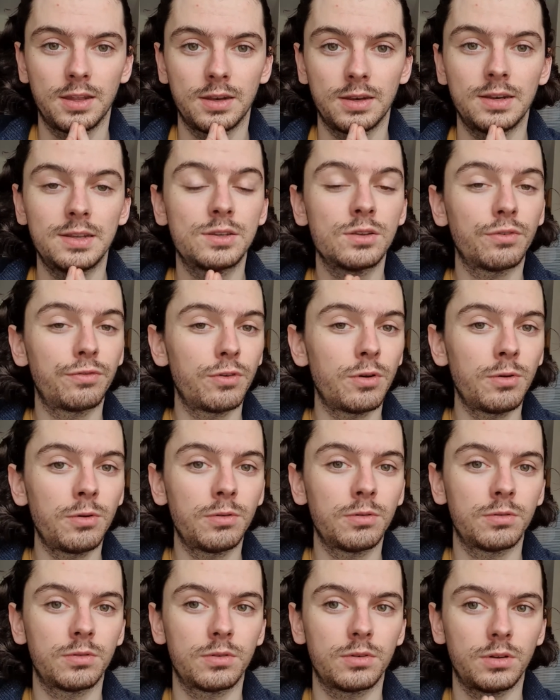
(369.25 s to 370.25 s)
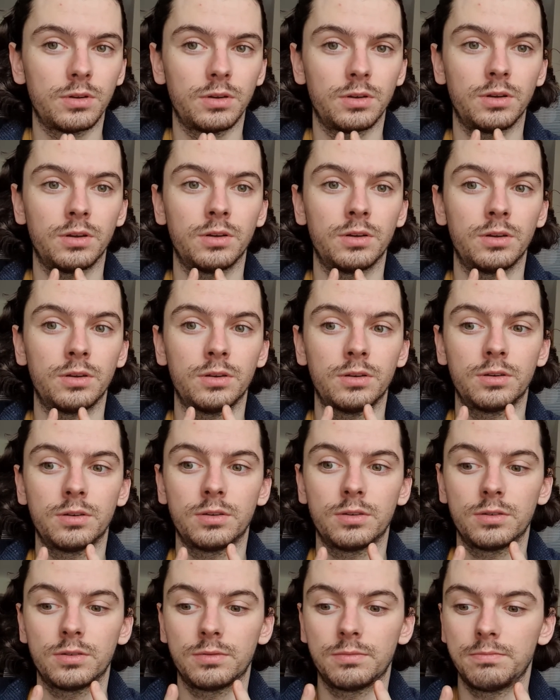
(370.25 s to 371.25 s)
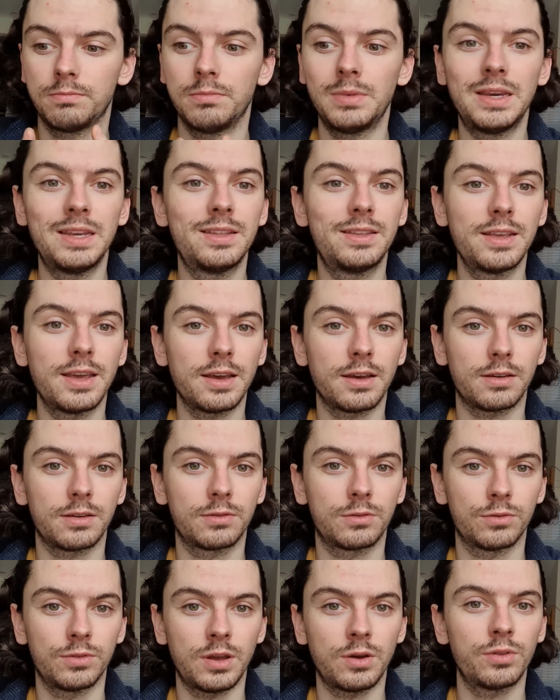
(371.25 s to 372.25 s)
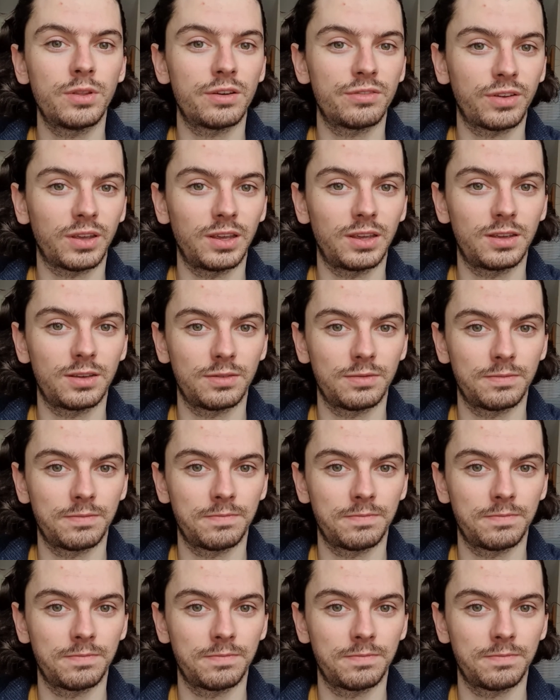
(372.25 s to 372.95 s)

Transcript: Les enfants euh, militaires qu'on a en Afrique.